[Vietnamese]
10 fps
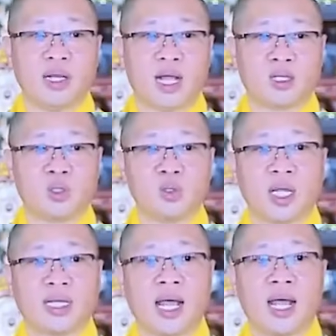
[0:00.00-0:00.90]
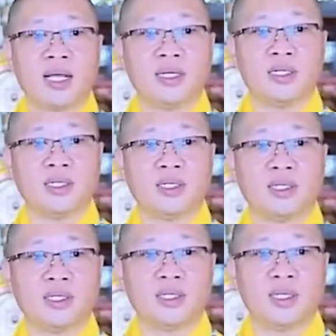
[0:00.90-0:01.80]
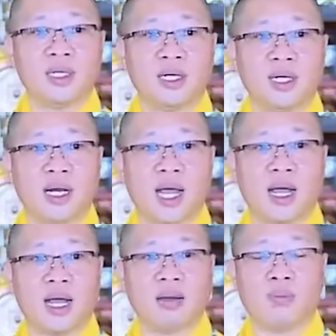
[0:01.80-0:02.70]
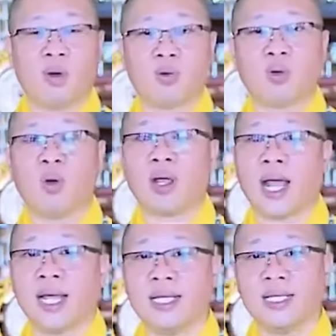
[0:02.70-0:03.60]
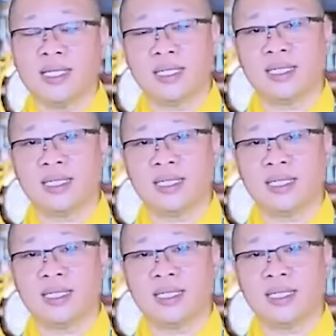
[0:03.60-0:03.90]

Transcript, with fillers: Nàng Sujata là một cô gái